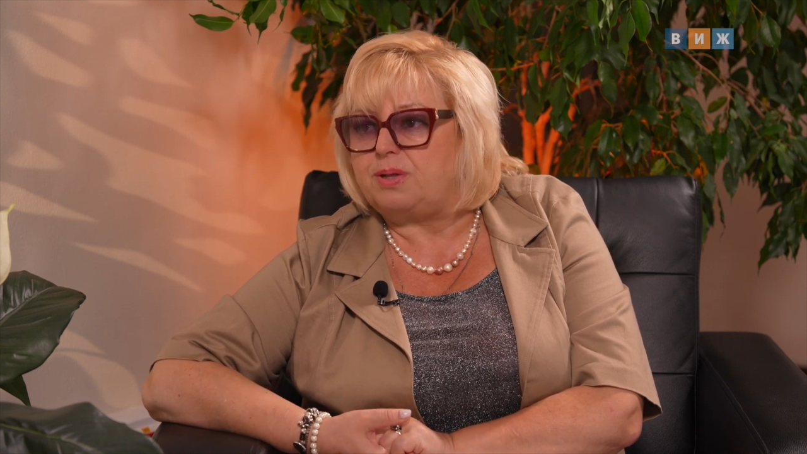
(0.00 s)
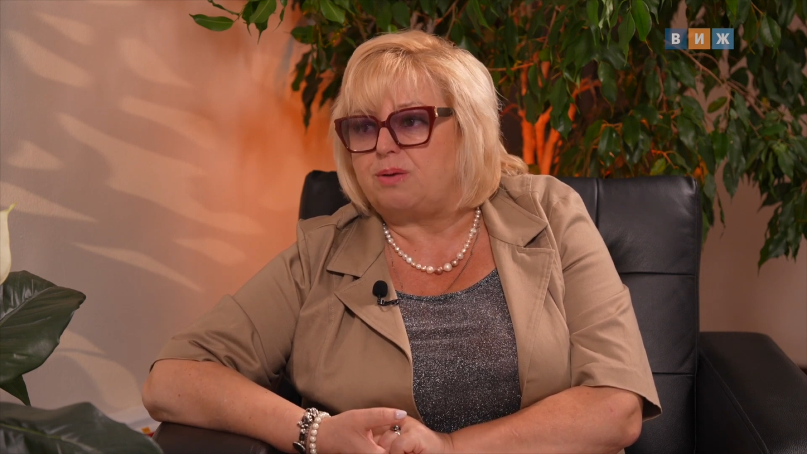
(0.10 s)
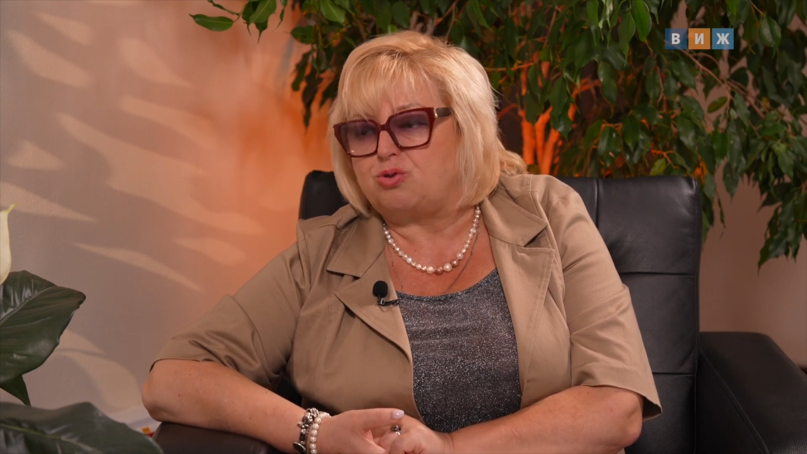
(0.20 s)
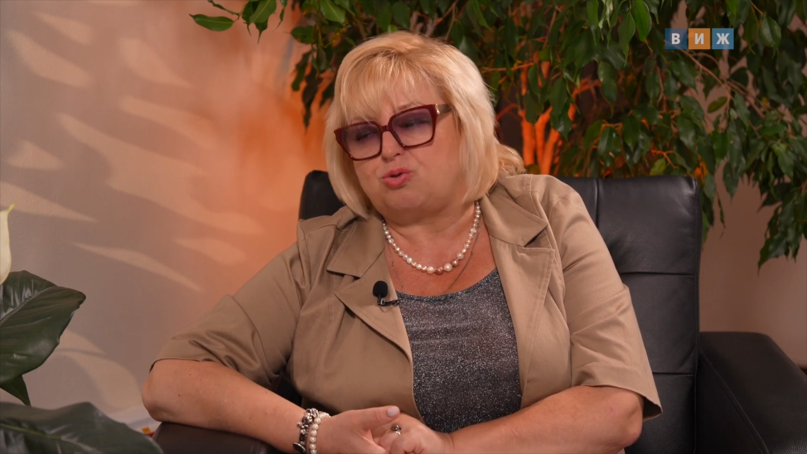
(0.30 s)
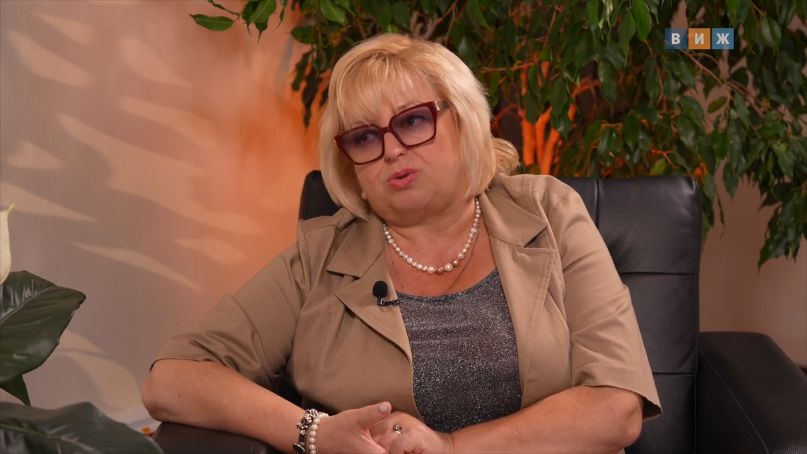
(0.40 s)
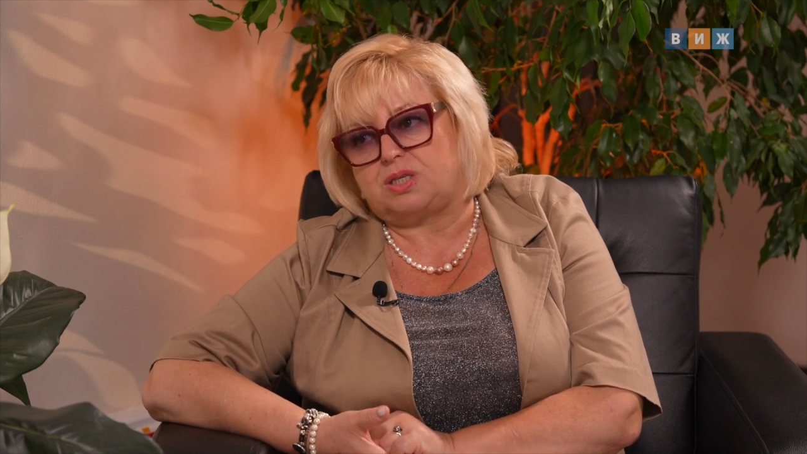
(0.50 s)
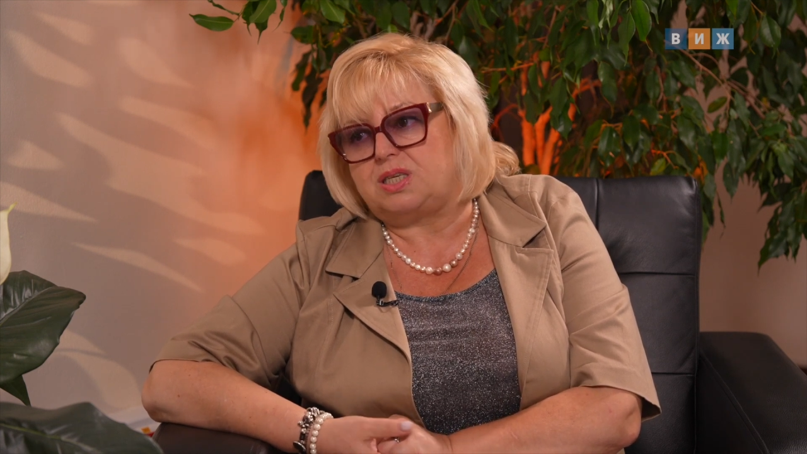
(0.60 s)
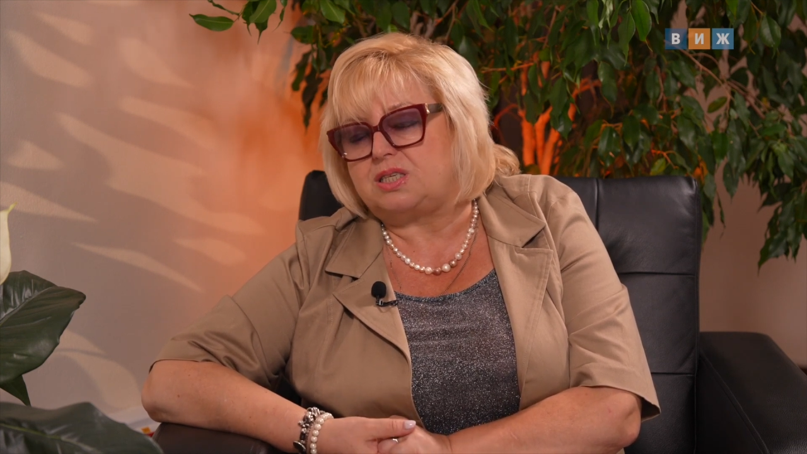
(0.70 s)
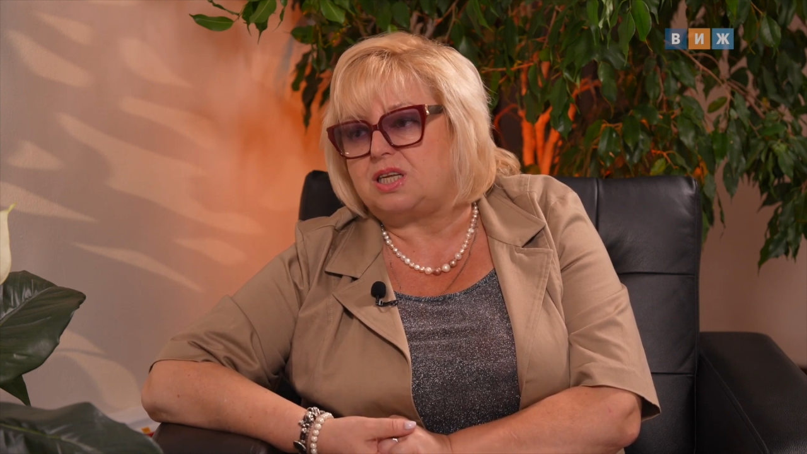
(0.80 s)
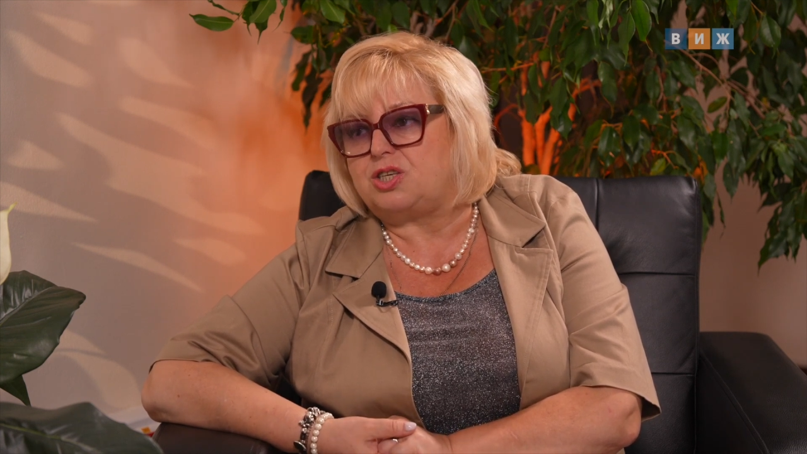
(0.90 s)
потому что у нас
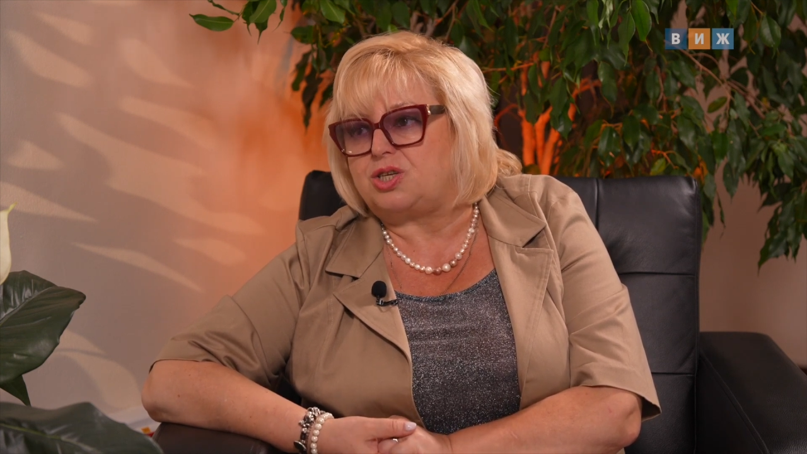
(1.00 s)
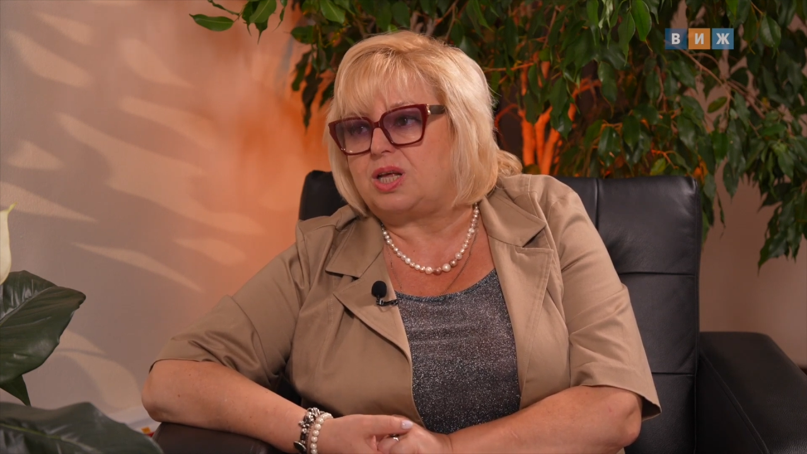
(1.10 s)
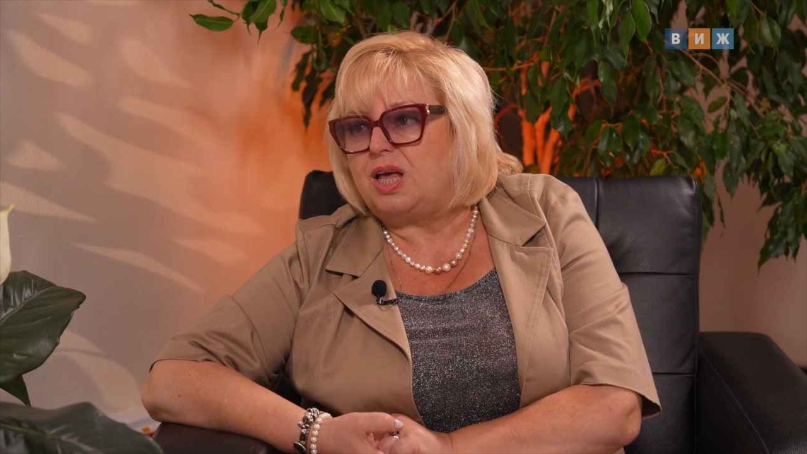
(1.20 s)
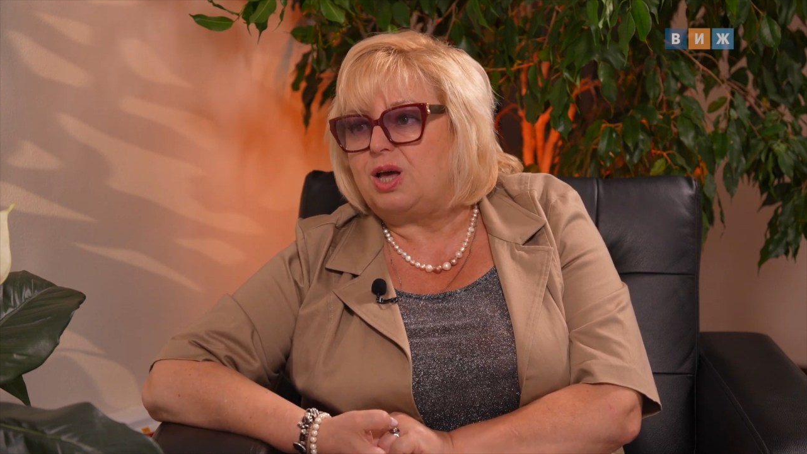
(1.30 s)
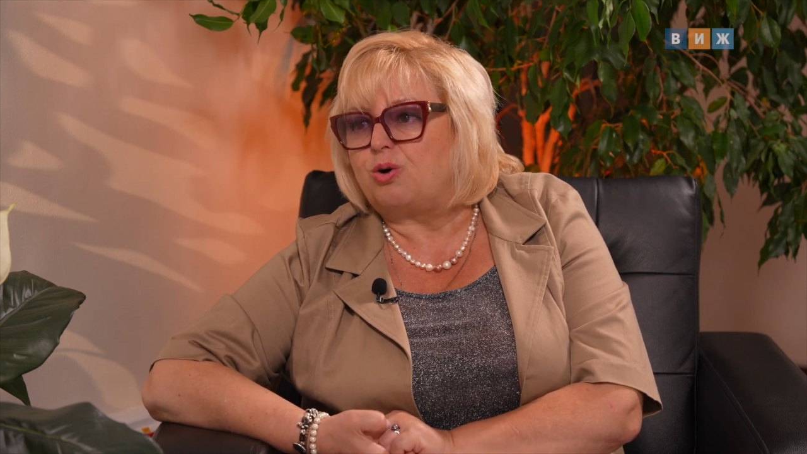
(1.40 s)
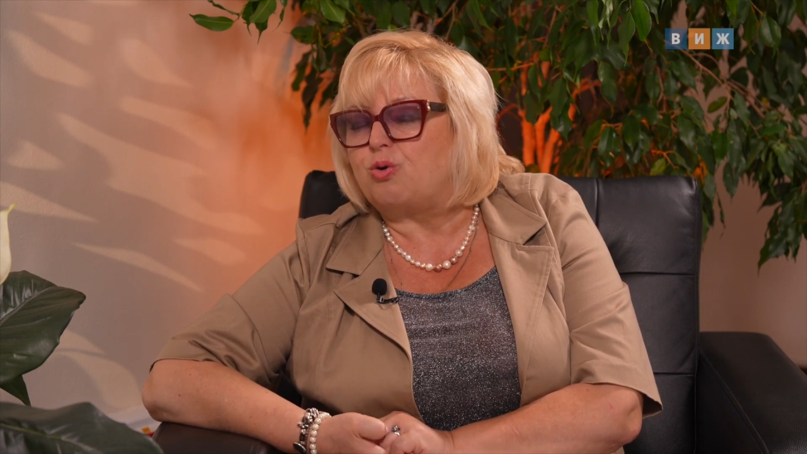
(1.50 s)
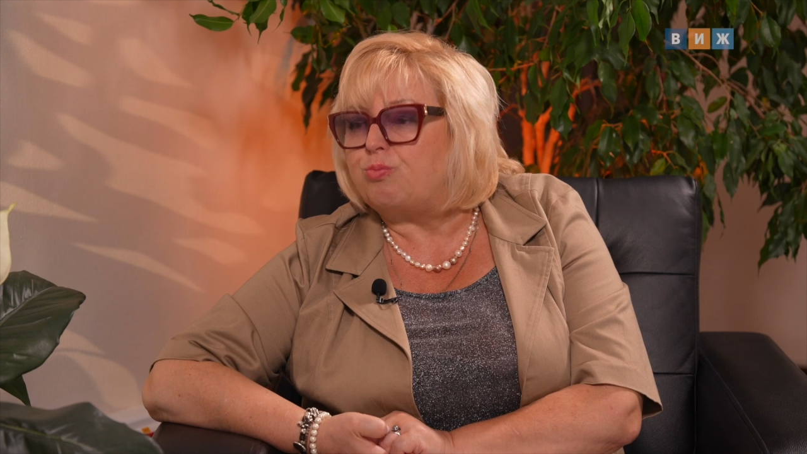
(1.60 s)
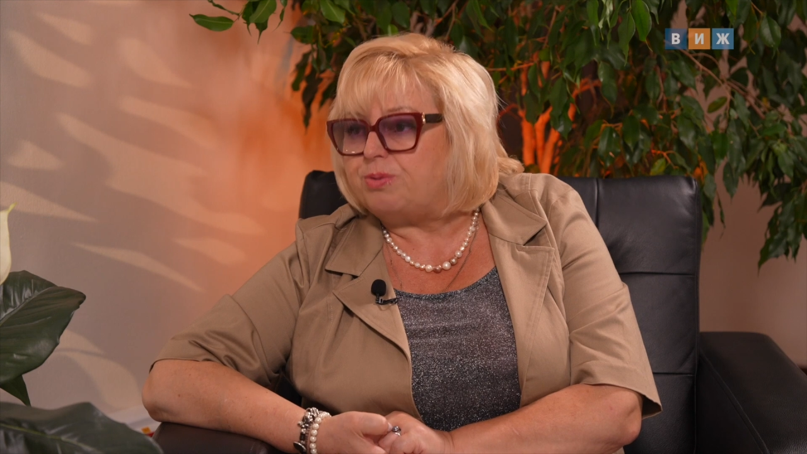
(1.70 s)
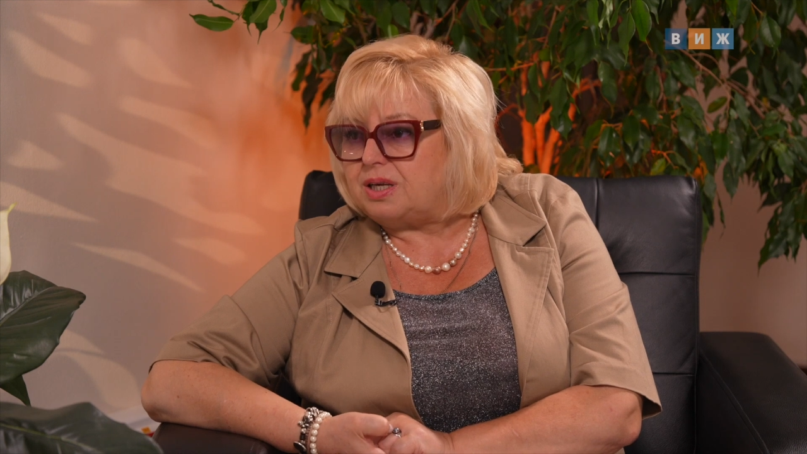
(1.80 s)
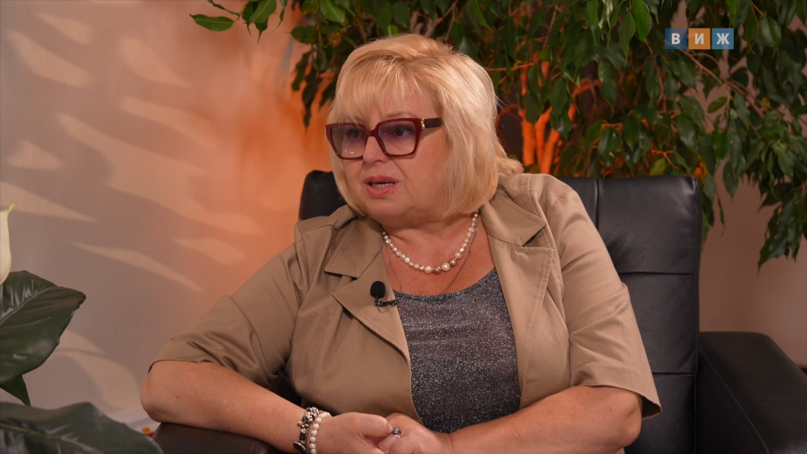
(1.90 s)
достаточно
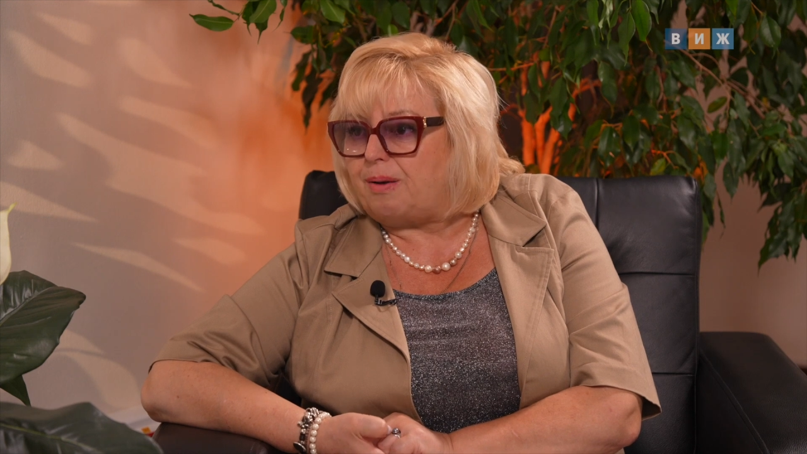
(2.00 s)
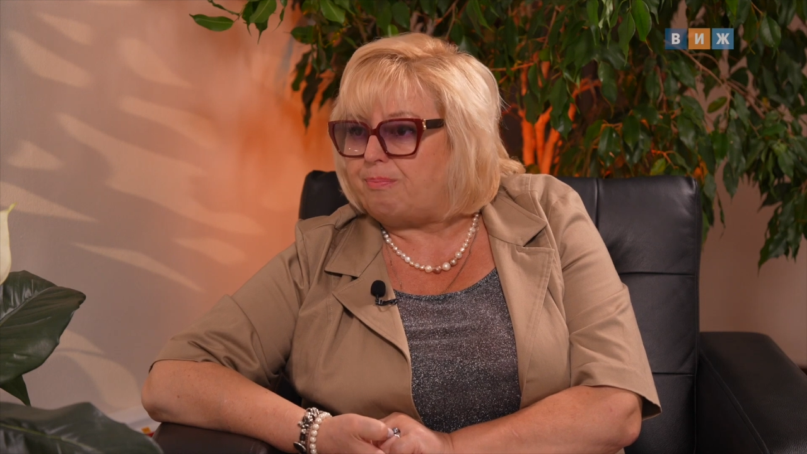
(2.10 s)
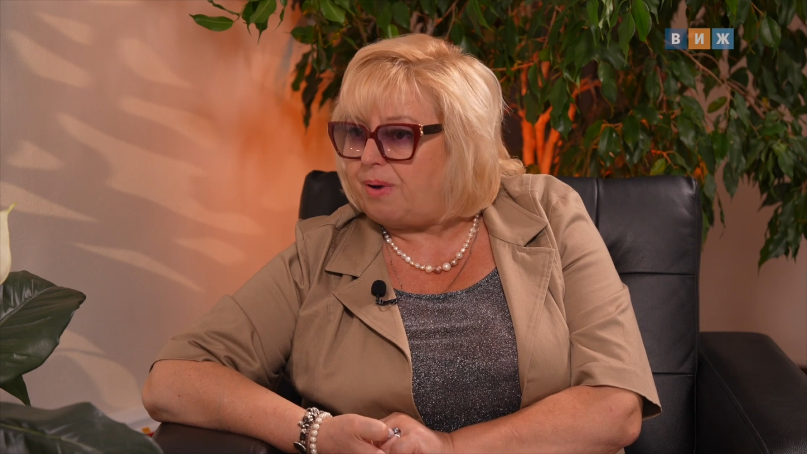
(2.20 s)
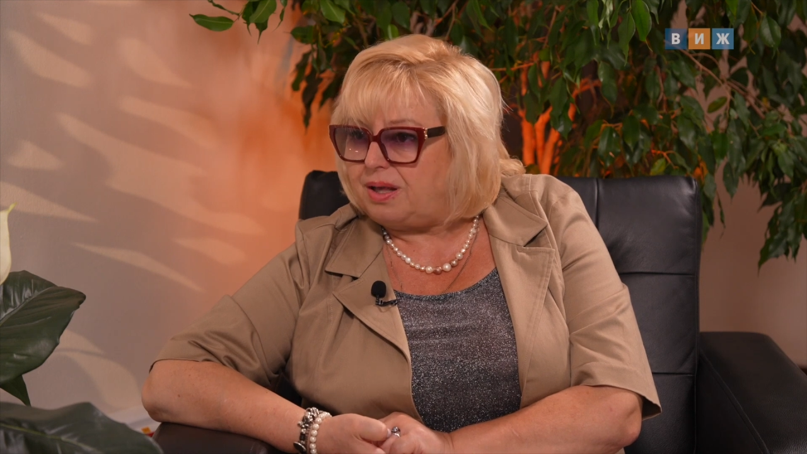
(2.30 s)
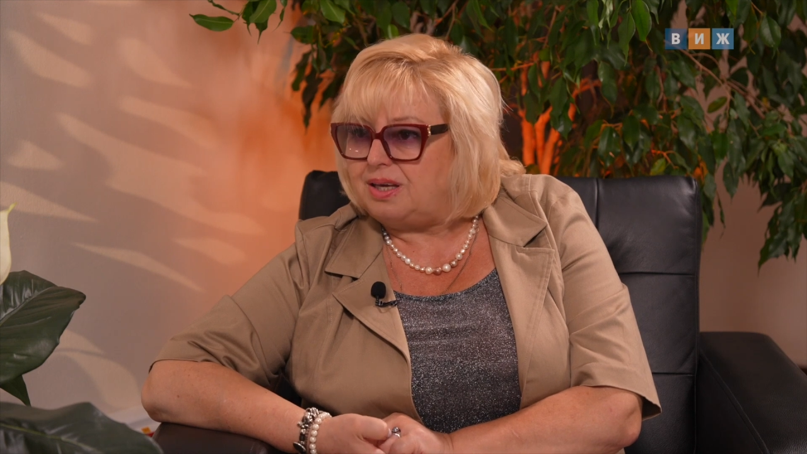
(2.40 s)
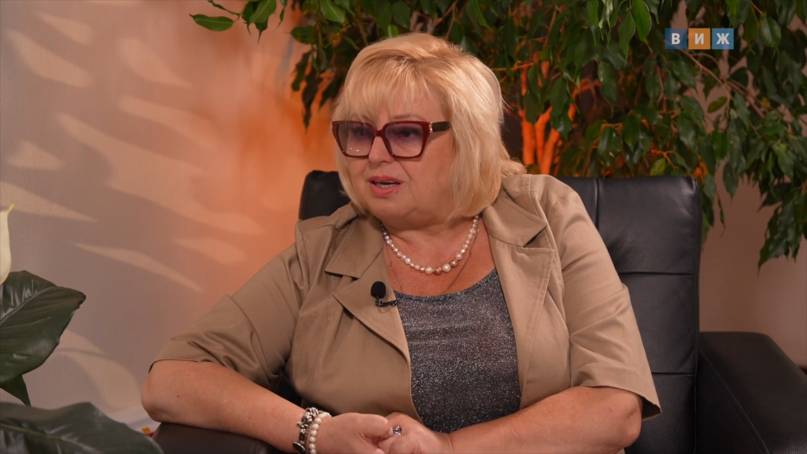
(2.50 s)
крупные компании,